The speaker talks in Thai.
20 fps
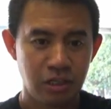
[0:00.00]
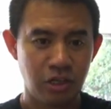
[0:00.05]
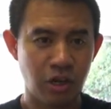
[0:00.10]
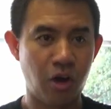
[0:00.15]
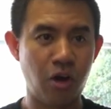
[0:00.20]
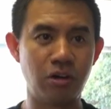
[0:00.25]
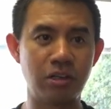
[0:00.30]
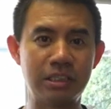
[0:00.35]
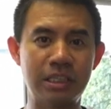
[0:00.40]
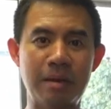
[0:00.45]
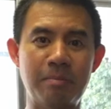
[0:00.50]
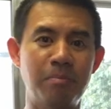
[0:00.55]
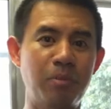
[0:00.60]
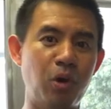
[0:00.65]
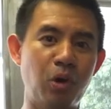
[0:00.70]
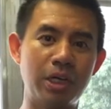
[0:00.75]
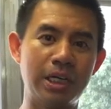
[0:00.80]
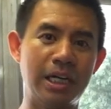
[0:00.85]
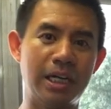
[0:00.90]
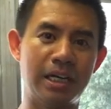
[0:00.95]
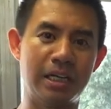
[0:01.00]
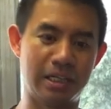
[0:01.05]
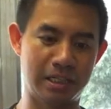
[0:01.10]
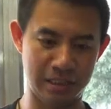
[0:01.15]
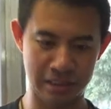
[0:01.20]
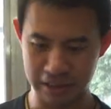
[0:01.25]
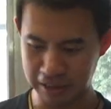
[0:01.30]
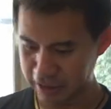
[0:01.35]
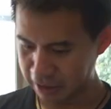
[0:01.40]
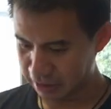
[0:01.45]
นองเต็มรถเลย
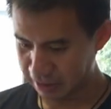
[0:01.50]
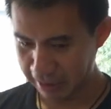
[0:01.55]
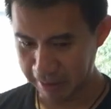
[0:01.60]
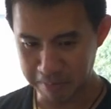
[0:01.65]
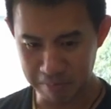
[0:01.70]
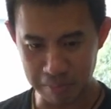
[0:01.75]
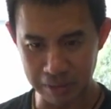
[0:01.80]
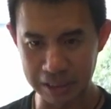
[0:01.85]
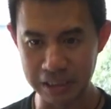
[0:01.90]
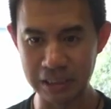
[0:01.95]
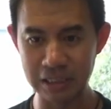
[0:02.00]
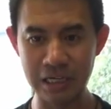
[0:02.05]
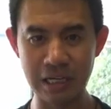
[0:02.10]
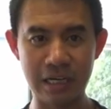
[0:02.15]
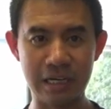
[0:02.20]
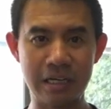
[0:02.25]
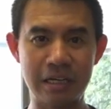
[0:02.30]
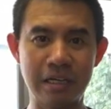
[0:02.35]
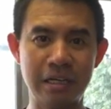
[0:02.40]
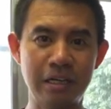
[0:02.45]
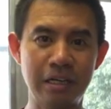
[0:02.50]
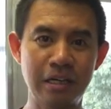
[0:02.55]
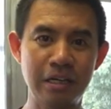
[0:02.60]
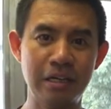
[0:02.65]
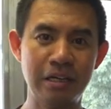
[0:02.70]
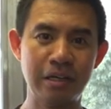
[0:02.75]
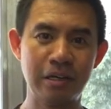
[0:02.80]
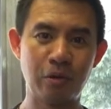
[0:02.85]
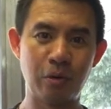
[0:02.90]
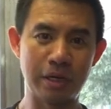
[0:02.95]
เต็มพื้นเลย
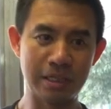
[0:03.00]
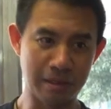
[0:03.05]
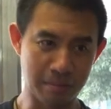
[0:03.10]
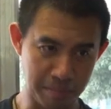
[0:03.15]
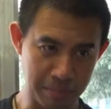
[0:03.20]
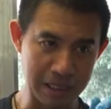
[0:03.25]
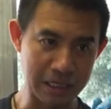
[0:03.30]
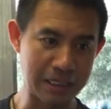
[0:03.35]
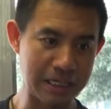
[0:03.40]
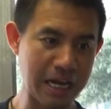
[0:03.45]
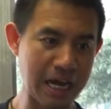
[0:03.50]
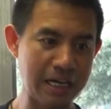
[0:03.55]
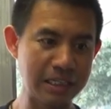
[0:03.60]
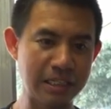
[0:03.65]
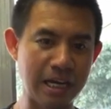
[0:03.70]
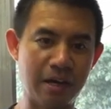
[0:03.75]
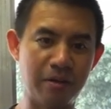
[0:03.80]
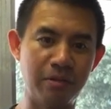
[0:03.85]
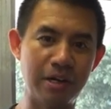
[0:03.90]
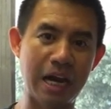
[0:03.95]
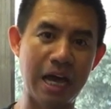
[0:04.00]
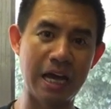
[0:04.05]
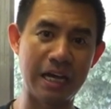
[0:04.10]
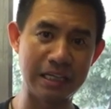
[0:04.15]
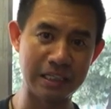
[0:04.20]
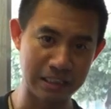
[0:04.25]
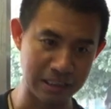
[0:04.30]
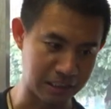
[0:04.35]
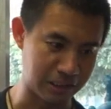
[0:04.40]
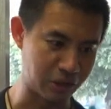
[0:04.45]
กว่าจะเปิดได้ใช้เวลา
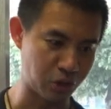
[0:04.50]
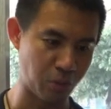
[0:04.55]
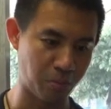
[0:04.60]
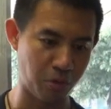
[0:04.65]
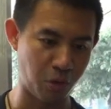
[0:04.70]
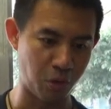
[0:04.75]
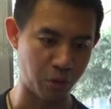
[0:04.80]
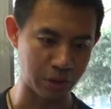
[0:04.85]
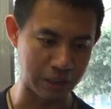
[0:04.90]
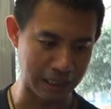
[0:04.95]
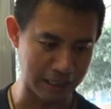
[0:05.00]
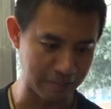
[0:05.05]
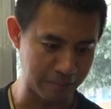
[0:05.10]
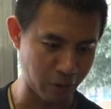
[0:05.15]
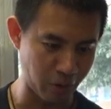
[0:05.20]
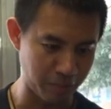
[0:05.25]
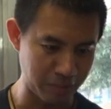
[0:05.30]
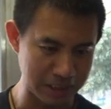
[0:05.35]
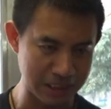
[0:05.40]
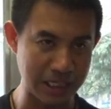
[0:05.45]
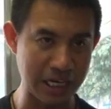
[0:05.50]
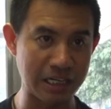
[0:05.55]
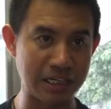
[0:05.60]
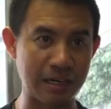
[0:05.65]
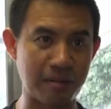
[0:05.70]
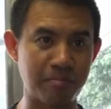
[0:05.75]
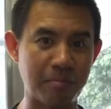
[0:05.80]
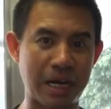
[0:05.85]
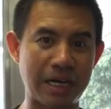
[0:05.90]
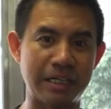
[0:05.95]
อีก 1 ชั่วโมงนะครับ ต้องมาเช็ด
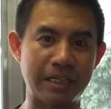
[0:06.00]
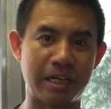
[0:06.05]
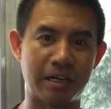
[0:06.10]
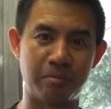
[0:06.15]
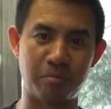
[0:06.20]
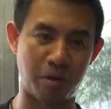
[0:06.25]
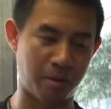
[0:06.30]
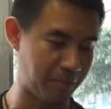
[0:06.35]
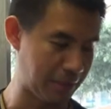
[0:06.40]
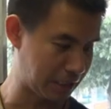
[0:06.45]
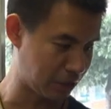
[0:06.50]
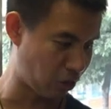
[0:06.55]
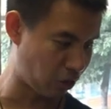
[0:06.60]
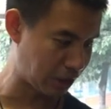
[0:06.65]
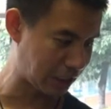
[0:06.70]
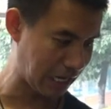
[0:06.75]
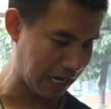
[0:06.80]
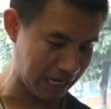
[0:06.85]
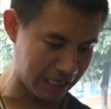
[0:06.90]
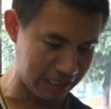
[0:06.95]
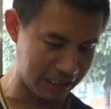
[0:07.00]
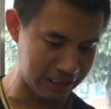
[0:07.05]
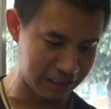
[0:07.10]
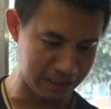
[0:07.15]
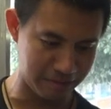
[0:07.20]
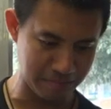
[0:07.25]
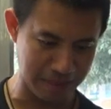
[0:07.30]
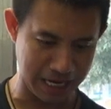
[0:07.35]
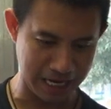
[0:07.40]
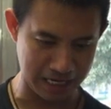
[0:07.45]
น้ำมันกันเพราะมันค่อนข้าง
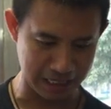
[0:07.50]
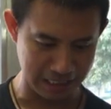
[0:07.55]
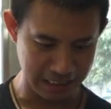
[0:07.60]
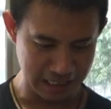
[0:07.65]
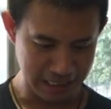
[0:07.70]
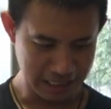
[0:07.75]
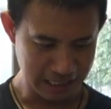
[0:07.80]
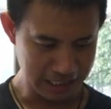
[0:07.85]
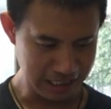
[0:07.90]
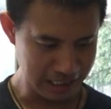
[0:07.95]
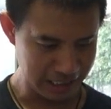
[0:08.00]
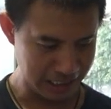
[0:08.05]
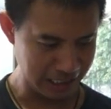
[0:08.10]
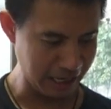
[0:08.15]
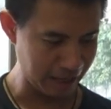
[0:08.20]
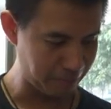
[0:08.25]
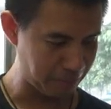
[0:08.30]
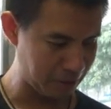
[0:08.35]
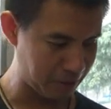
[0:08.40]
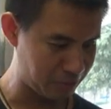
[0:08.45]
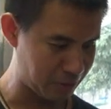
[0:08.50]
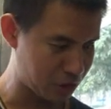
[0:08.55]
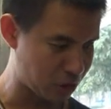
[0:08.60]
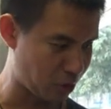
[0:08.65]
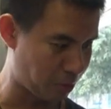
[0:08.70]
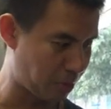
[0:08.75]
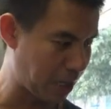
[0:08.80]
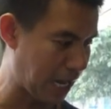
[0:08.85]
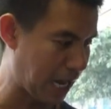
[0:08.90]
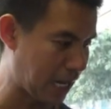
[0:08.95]
ลื่นมาก นี่นะครับเป็นประ
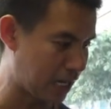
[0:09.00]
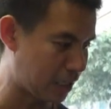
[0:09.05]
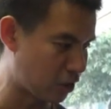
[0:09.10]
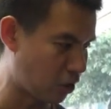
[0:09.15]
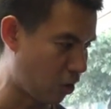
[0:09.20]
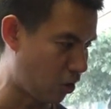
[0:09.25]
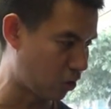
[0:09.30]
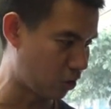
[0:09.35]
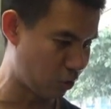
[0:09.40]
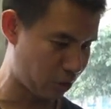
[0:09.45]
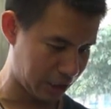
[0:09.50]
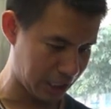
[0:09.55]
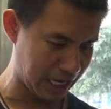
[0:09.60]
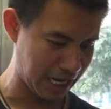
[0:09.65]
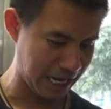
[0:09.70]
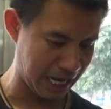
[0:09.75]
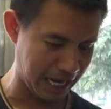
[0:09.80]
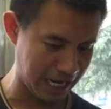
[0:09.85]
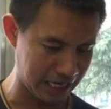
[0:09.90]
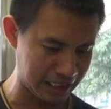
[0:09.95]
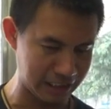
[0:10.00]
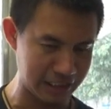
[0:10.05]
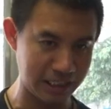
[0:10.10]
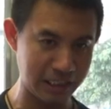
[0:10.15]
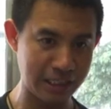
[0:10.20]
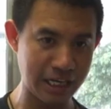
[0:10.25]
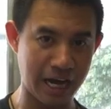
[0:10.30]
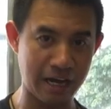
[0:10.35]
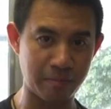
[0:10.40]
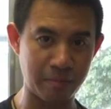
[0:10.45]
สบการณ์ของรถอาหาร
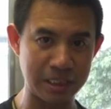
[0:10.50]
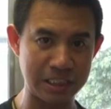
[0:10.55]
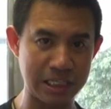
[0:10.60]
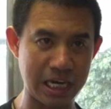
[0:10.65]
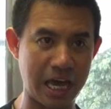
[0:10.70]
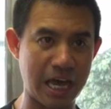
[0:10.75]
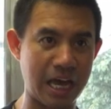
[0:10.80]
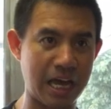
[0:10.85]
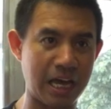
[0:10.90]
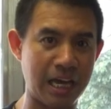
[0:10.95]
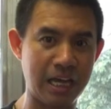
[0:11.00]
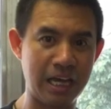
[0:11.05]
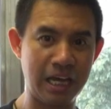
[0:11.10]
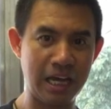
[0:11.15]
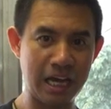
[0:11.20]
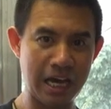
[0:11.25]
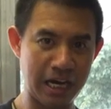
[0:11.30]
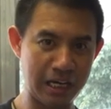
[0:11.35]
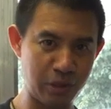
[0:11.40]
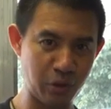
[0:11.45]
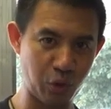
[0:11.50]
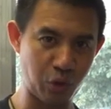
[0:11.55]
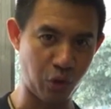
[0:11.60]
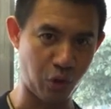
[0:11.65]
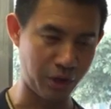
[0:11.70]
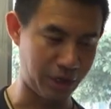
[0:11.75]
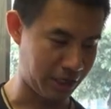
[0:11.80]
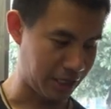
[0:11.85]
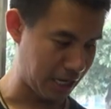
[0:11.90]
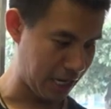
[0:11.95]
ที่อยากมาแชร์ ให้ทุก
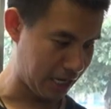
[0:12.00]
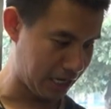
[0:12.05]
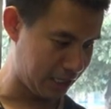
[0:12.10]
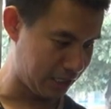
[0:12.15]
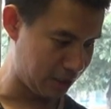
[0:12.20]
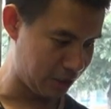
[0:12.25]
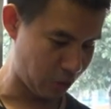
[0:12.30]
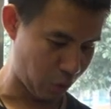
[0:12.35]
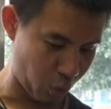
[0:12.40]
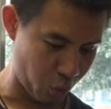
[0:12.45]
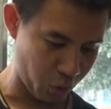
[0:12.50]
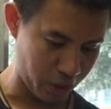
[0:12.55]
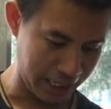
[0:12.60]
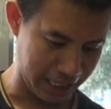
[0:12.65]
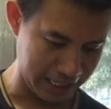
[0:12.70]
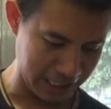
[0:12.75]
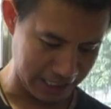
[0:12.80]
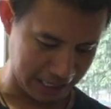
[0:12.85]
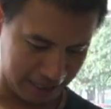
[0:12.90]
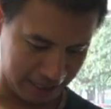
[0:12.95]
คนได้รู้กันนะ